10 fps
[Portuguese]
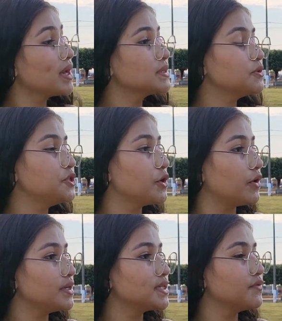o máximo de
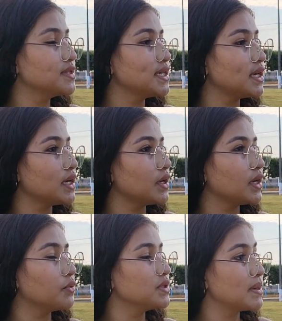horas que
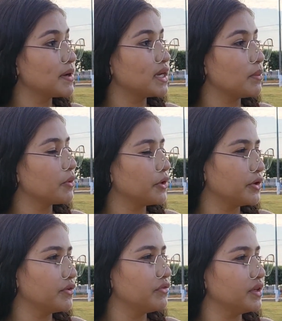você usa para criar uma
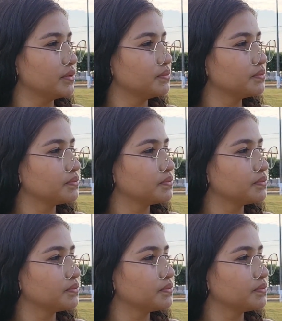coreografia?